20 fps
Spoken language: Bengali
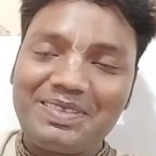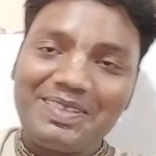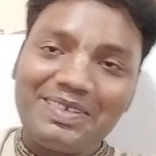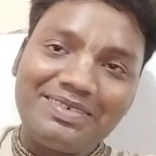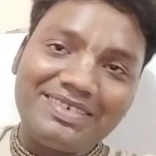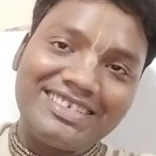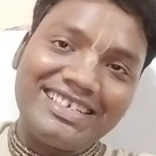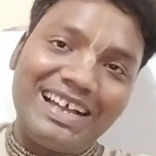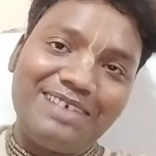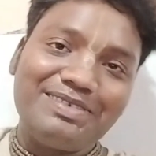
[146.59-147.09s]
তো
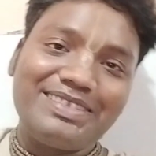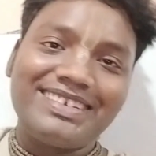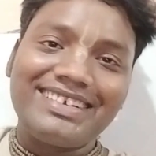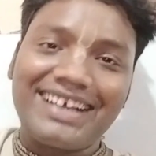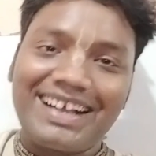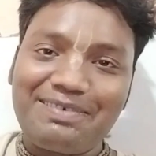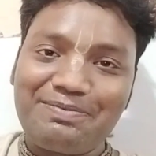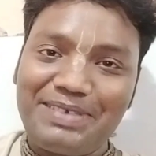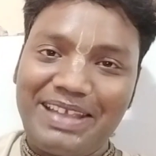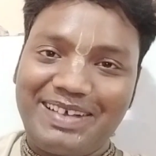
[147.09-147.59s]
বলছে আমি তো
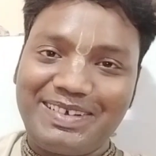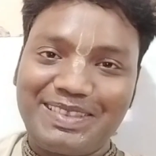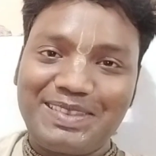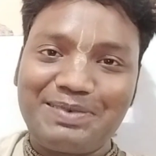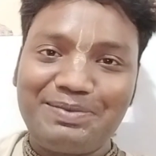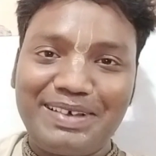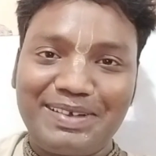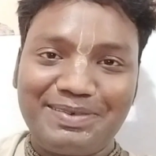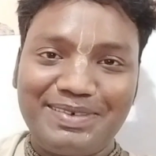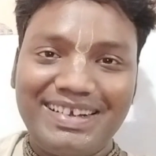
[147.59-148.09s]
টাকা পে
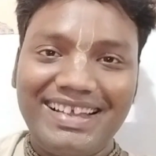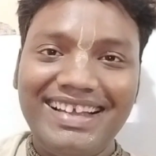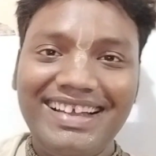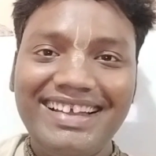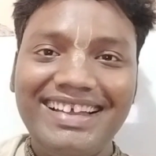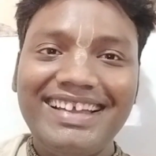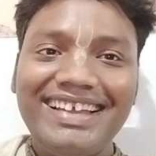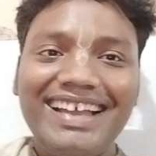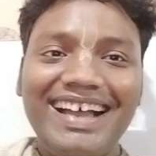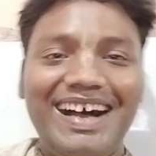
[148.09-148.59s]
করতে পারবো না
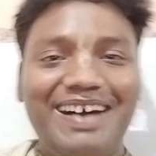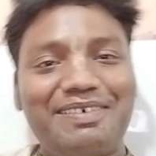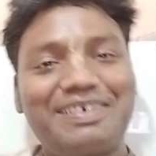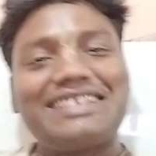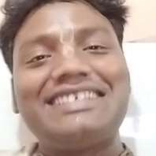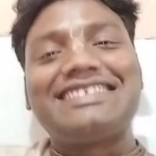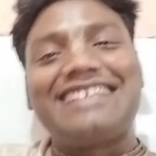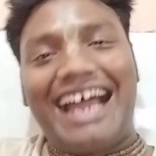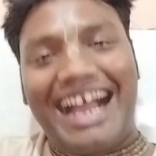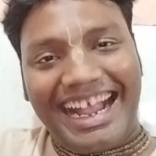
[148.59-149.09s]
আমার
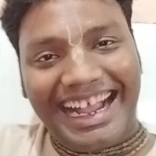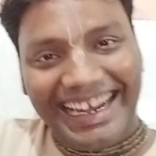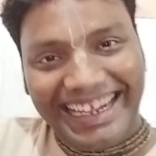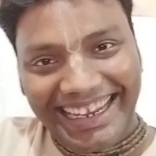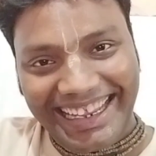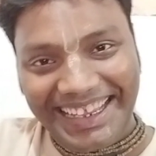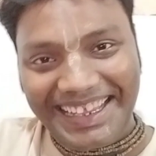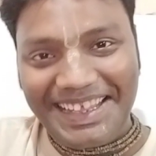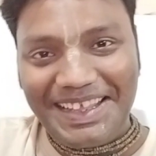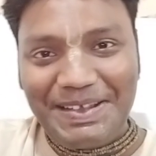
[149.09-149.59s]
কাছে টাকা
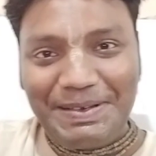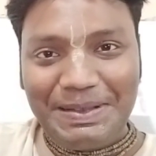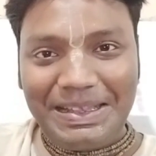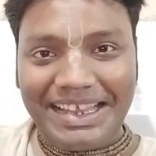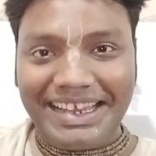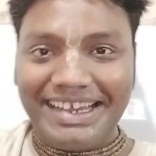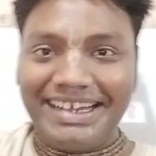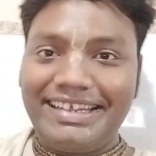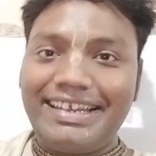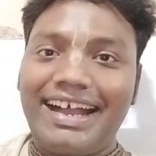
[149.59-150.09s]
নেই
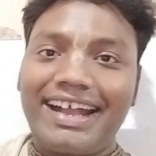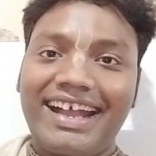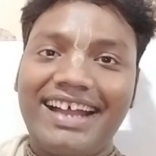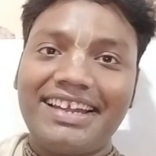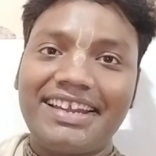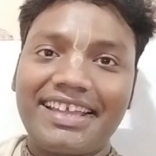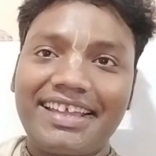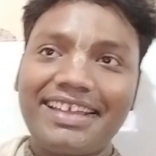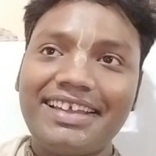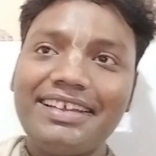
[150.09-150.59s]
বলছে কী টাকা
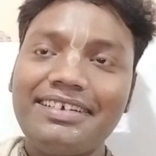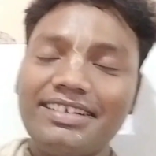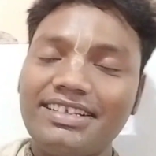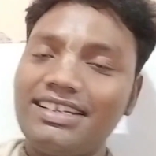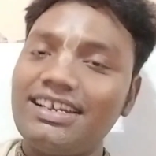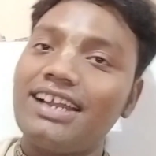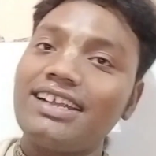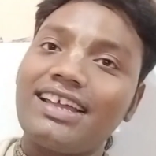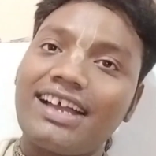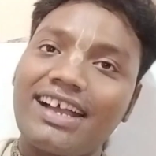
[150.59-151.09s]
নেই
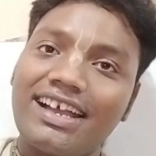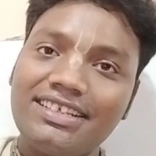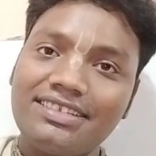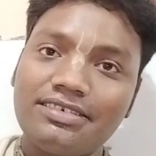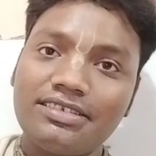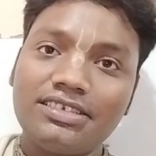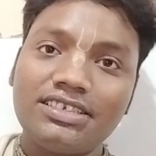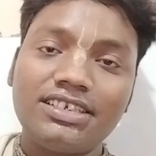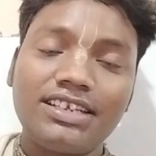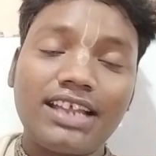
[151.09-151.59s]
না টাকা
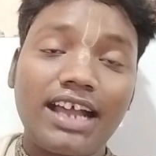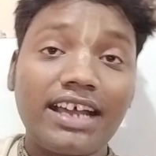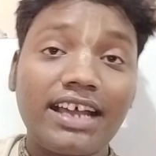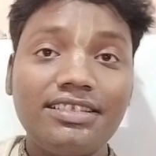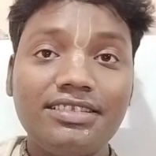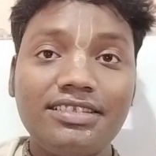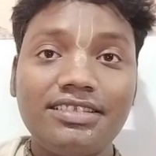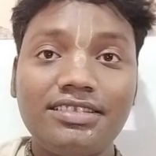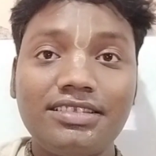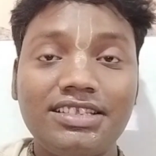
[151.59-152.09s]
দিতে পারবো টাকা
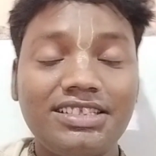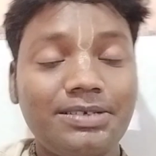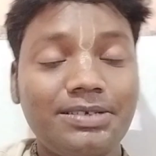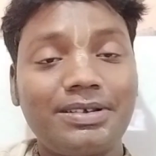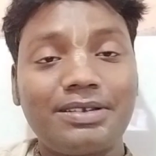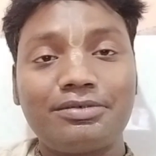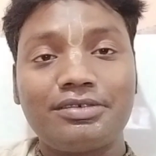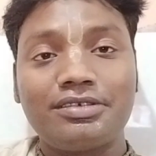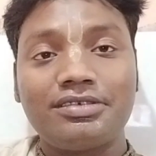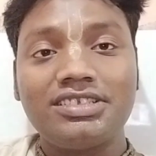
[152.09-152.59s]
দিতে
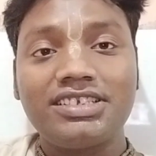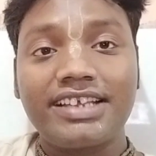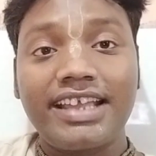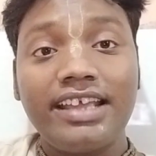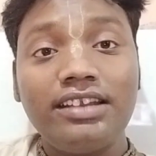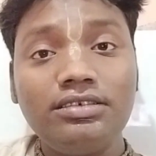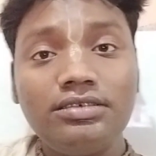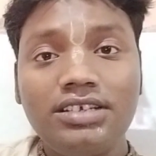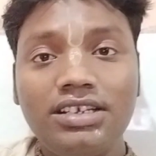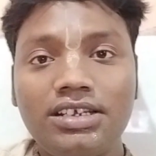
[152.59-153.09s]
পারবো না বলছে
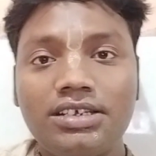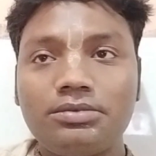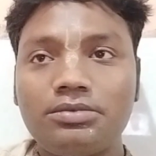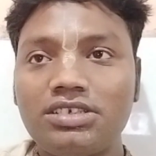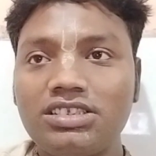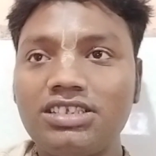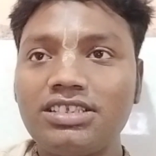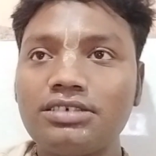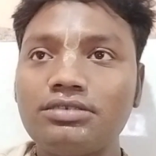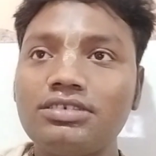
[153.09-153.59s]
কেন
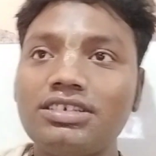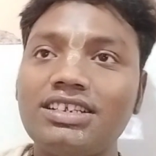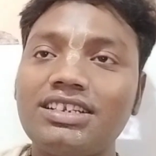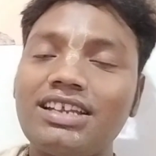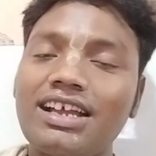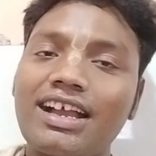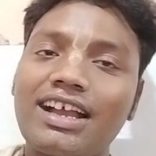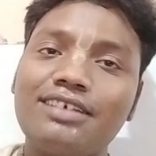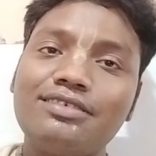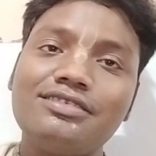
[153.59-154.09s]
বলছে দেখুন এই
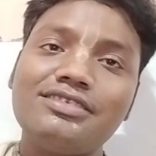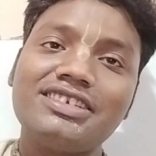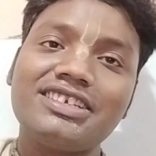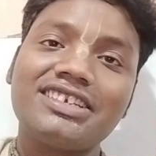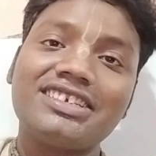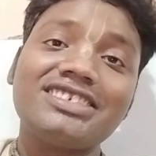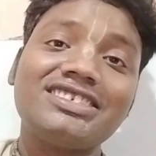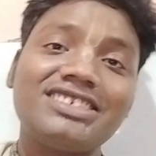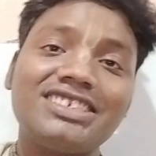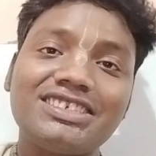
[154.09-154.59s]
টাকাগুলো হচ্ছে
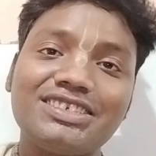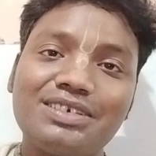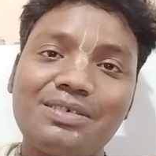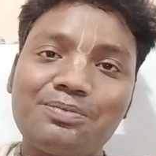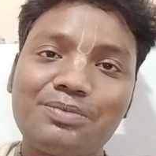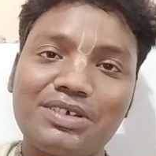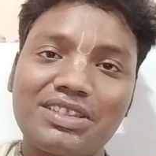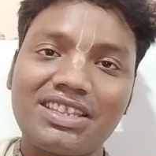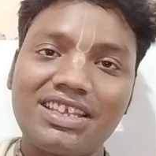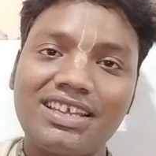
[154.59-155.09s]
কৃষ্ণের
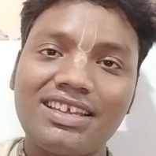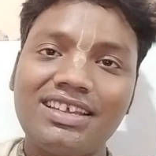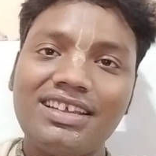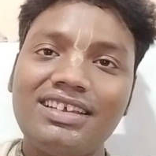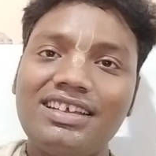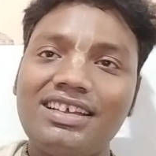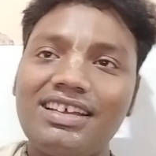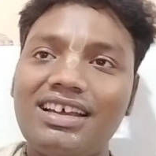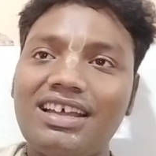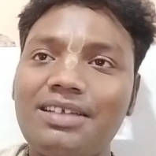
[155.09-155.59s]
সম্পত্তি
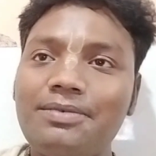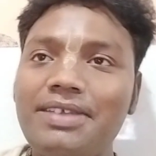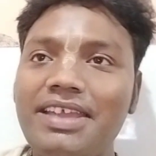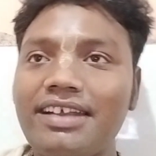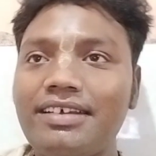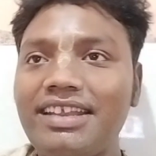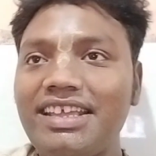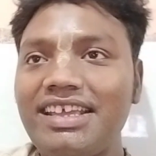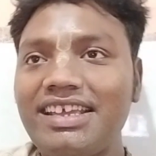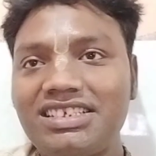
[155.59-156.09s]
আর আমি
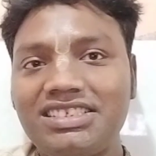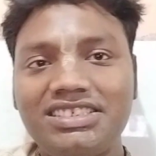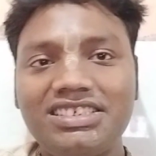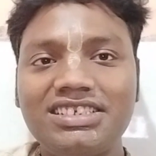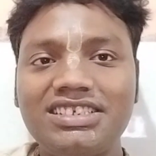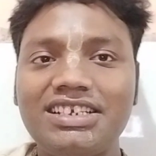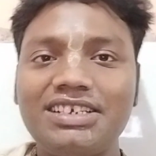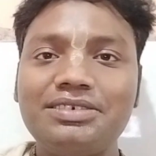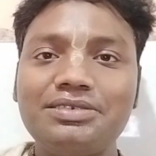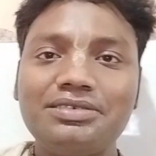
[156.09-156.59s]
এখানে
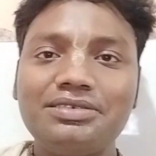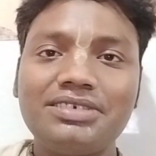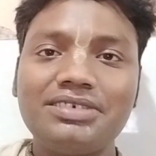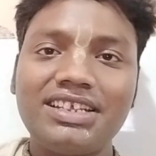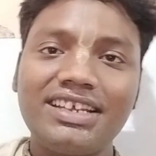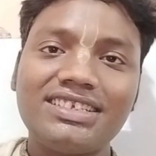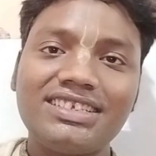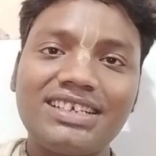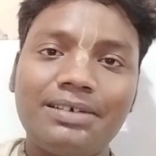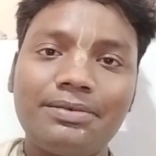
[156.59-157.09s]
এসেছি যেহেতু
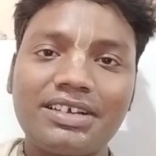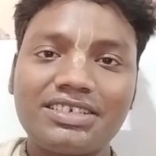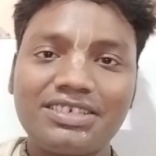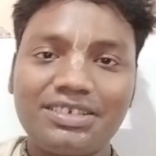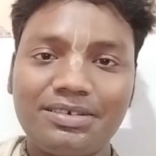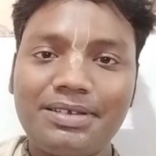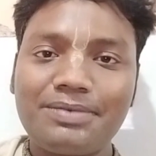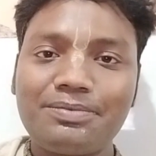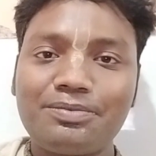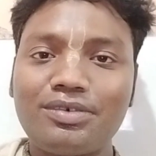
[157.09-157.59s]
ঠিক আছে আমাকে
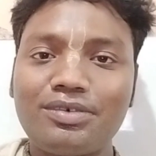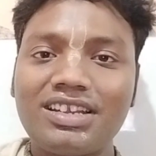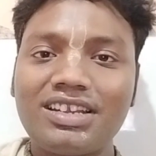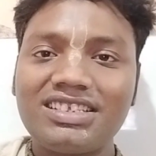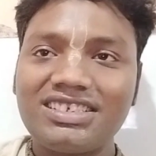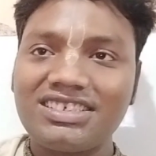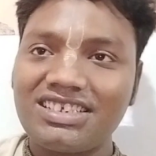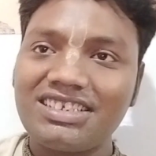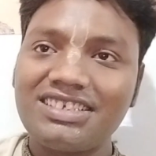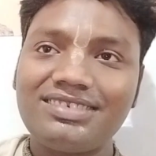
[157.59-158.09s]
সবাই
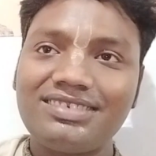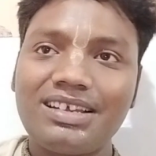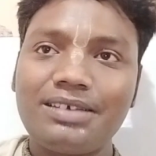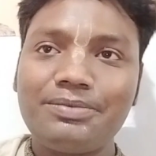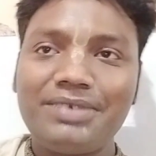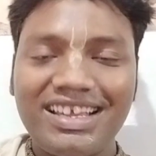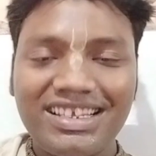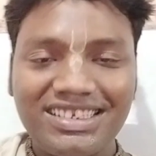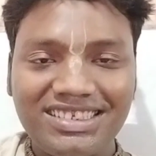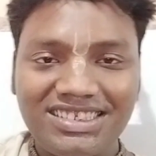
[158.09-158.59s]
বলেছে সেই জন্য
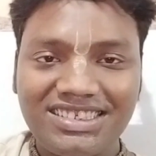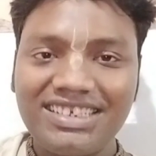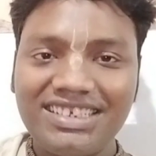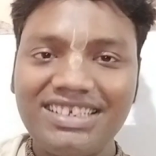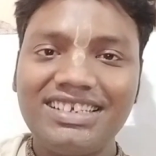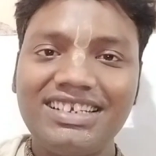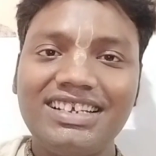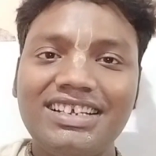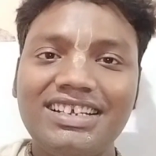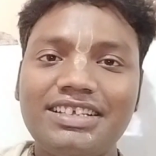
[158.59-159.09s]
আমি এসেছি
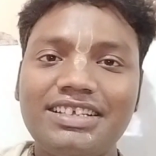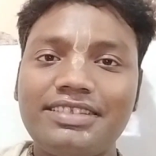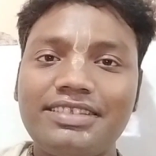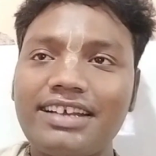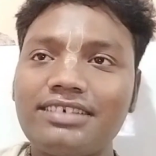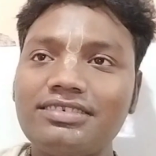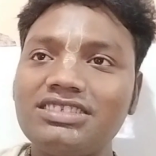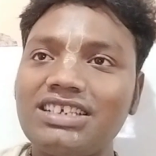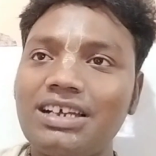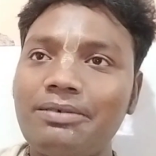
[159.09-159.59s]
তো
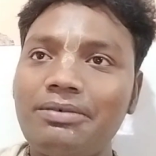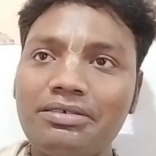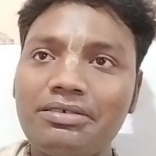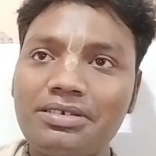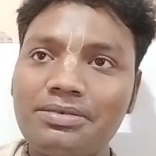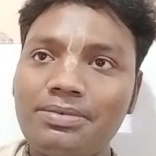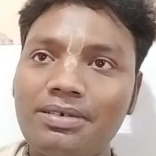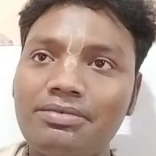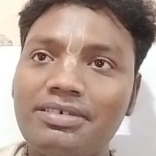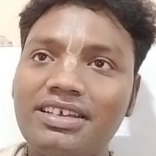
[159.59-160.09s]
এখন
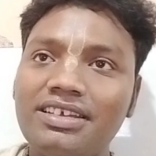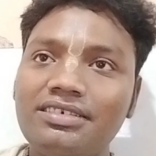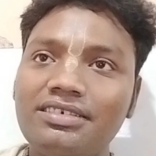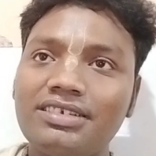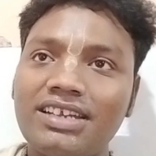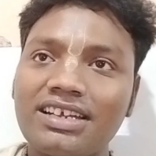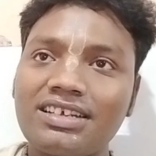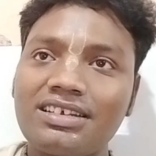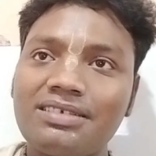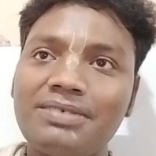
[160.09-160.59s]
স্বাভাবিকভাবে
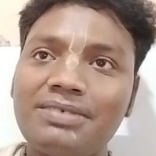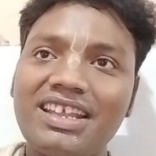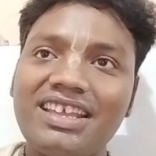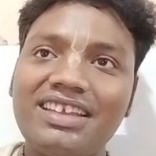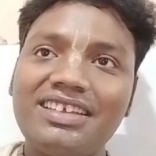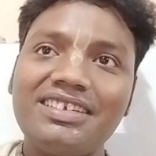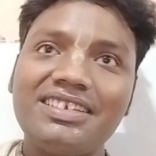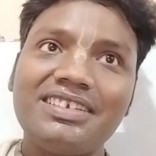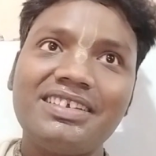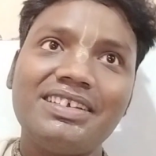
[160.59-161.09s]
ওটা একটা মানে